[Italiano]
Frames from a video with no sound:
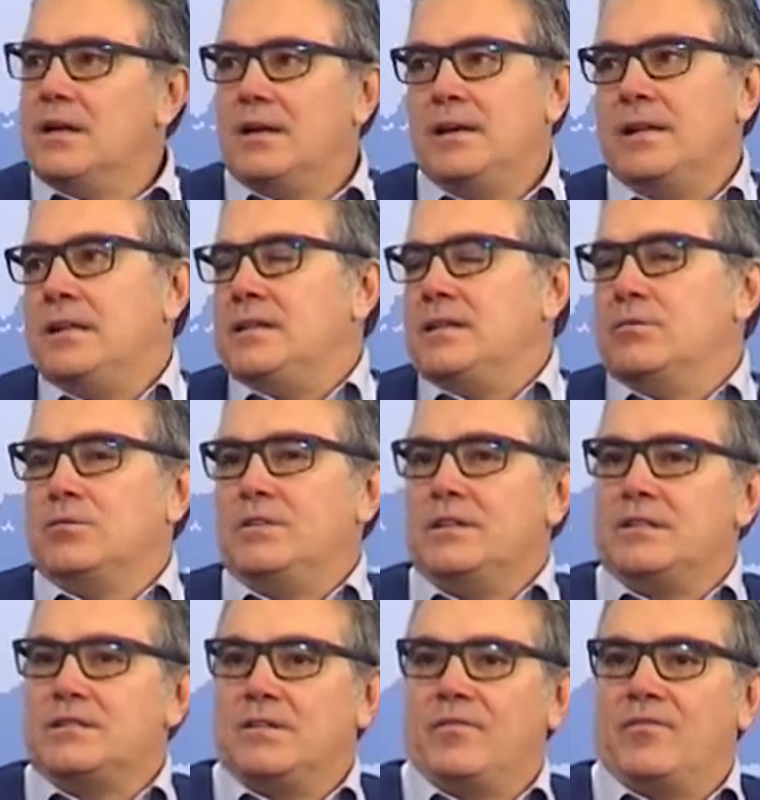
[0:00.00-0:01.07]
Lì devo
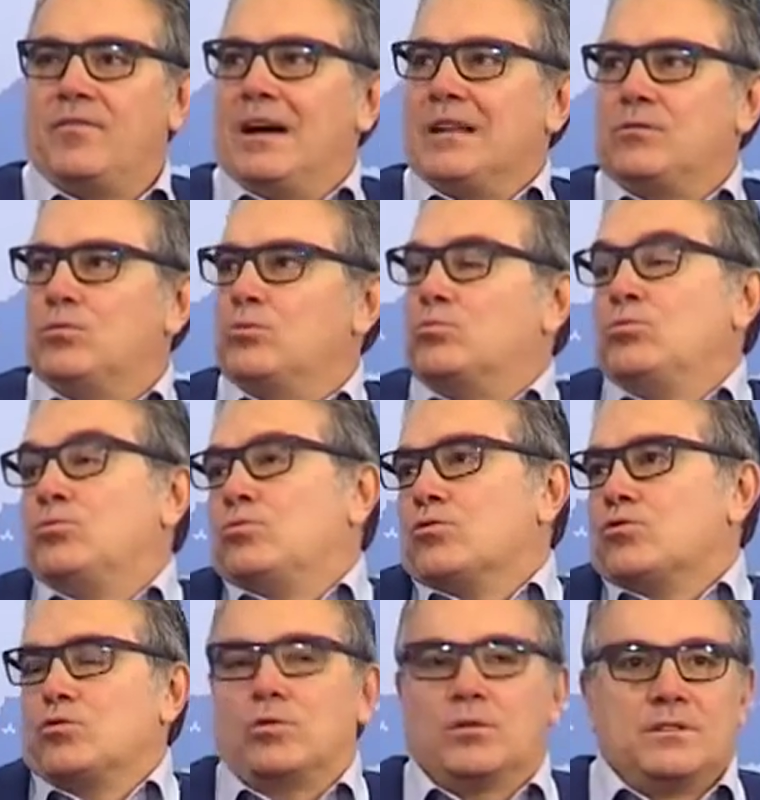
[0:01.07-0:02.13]
dire si è fatto tutto
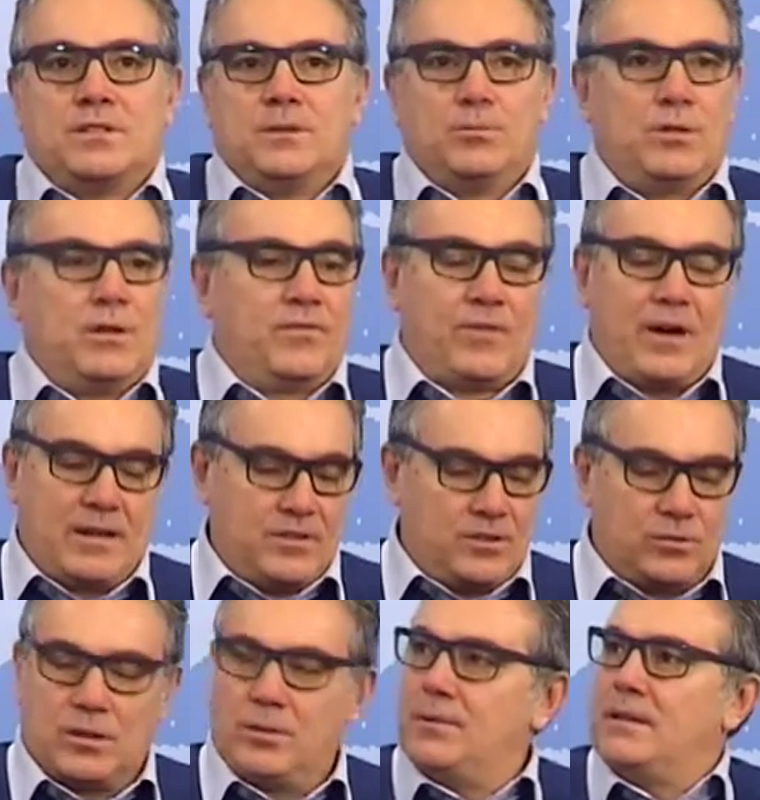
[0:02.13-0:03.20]
ciò che si poteva fare
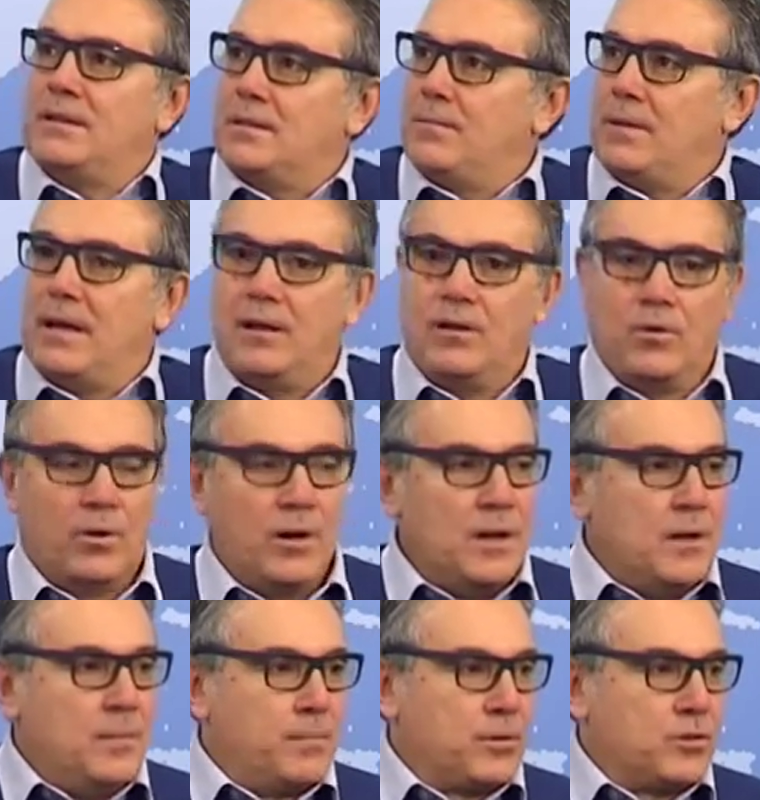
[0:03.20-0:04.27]
sicuramente meglio,
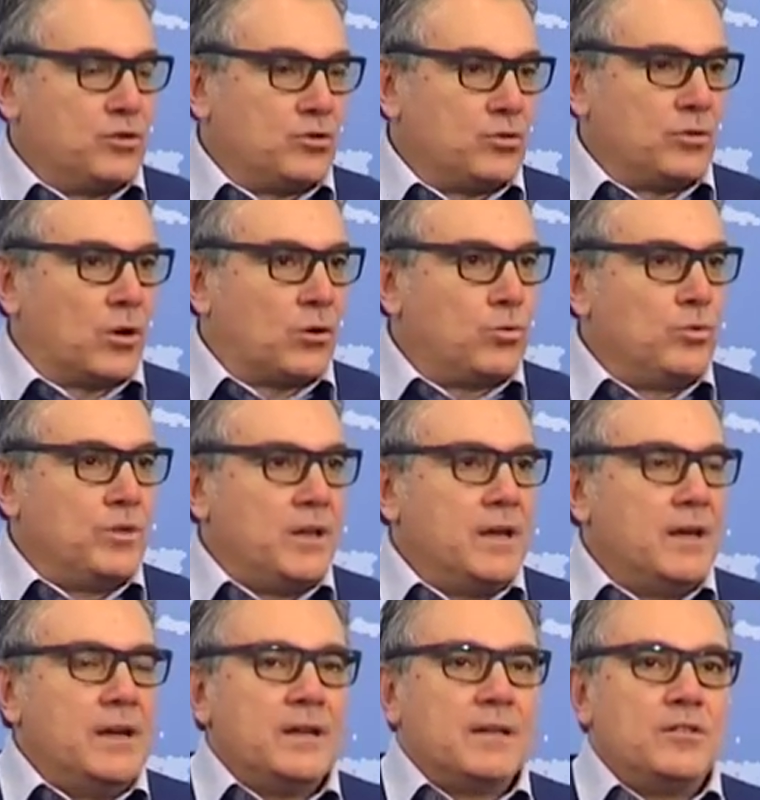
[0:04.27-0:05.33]
però ci sono alcuni
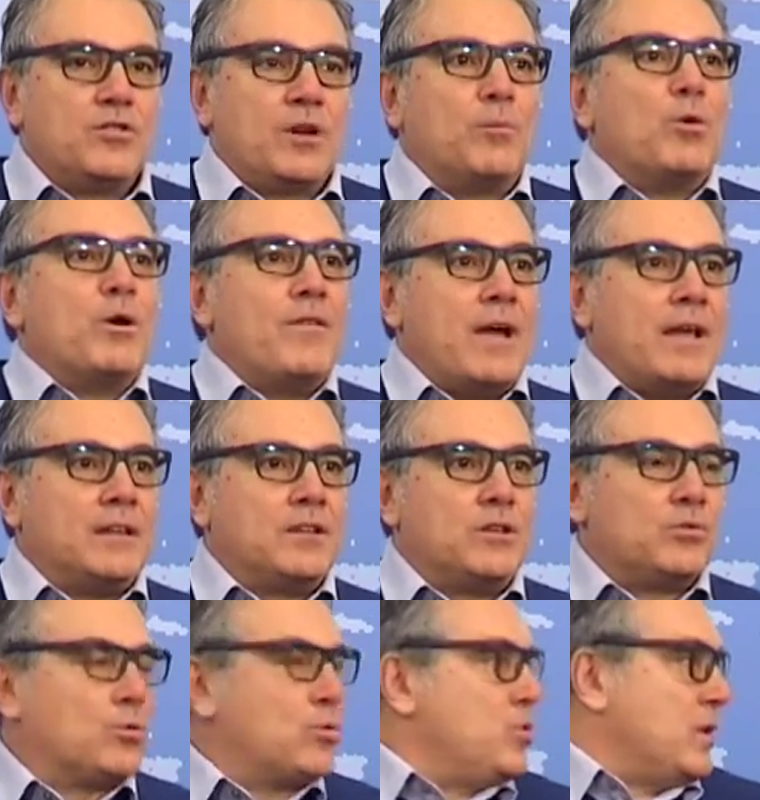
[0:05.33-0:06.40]
diciamo, eventi
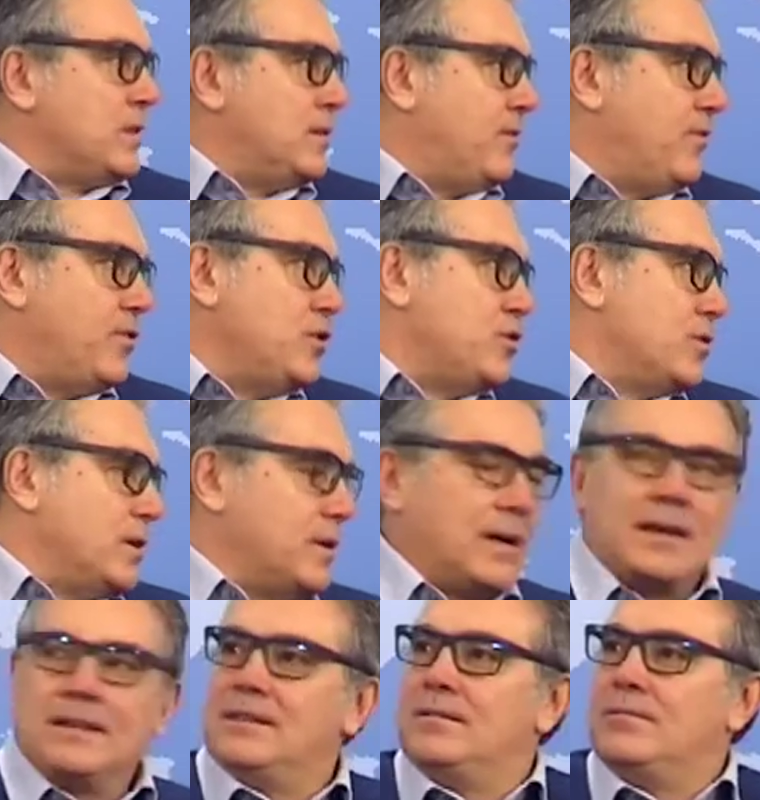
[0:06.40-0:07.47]
su cui è difficile
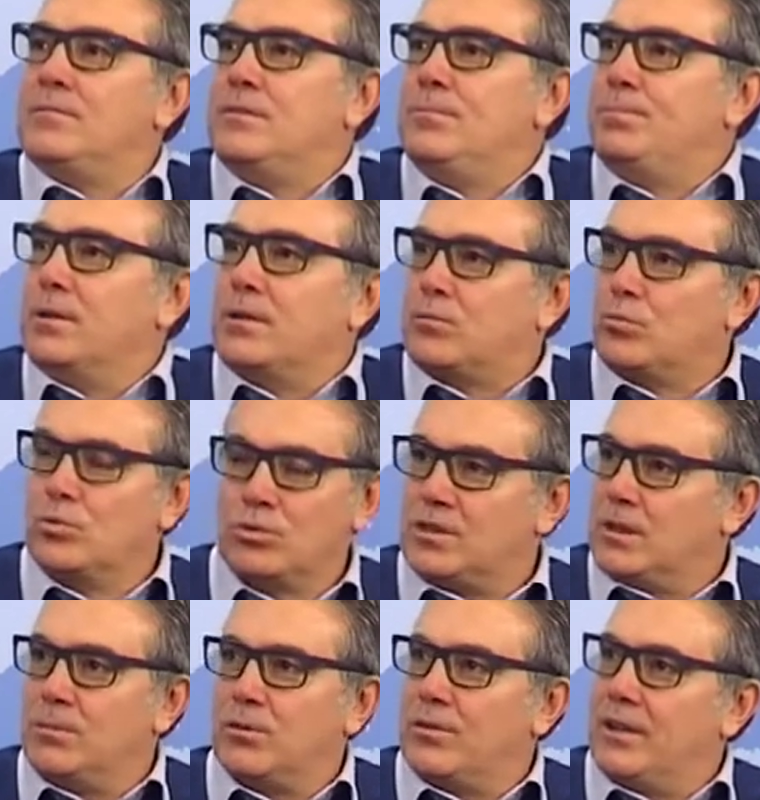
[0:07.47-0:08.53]
al, per
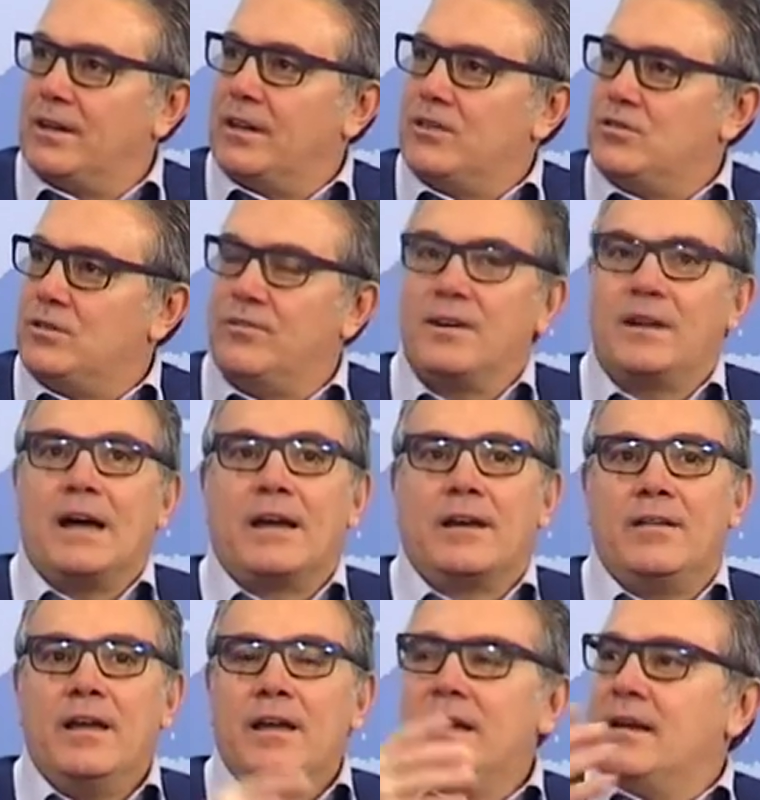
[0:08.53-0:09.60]
tutti poter
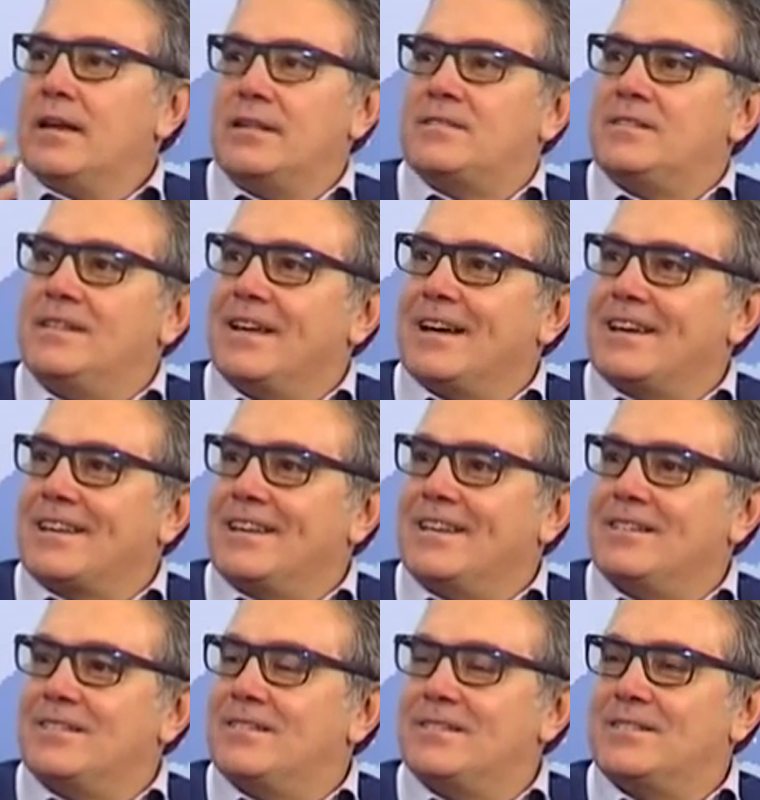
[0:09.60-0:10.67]
legiferare e sia
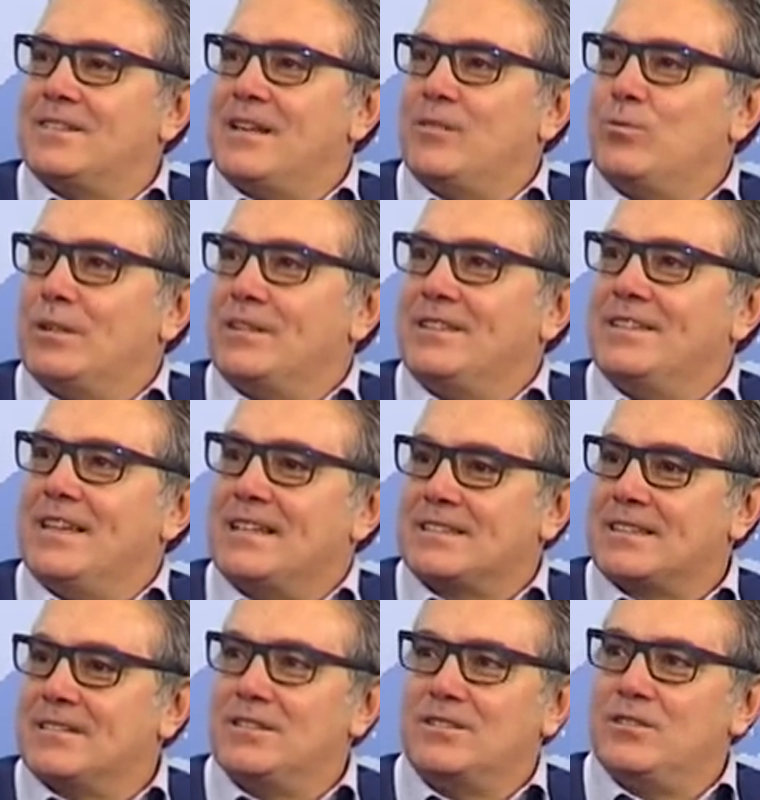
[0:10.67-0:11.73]
chi, se uno è di
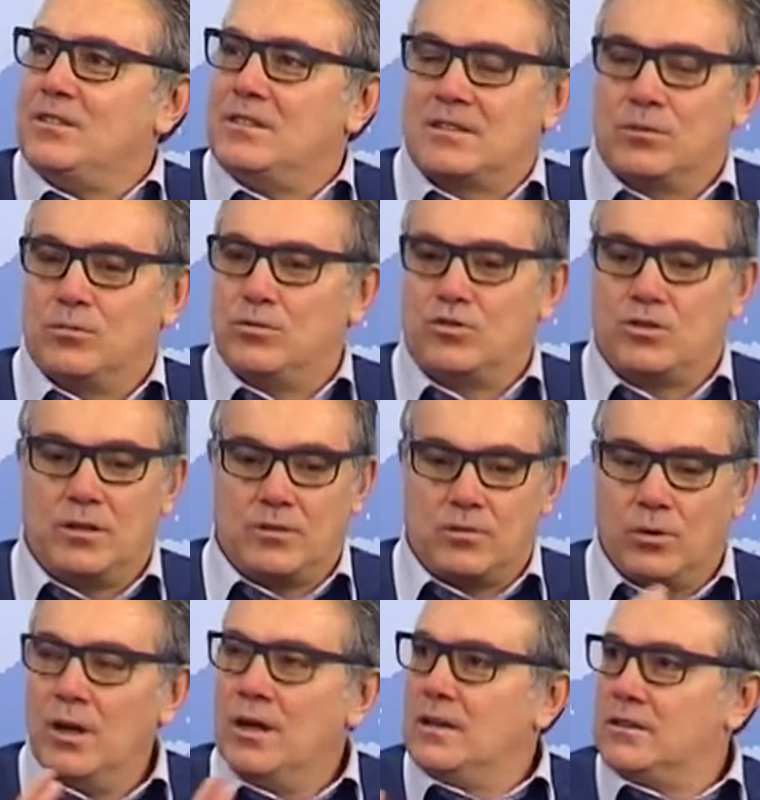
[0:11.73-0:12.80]
destra, di sinistra o di centro.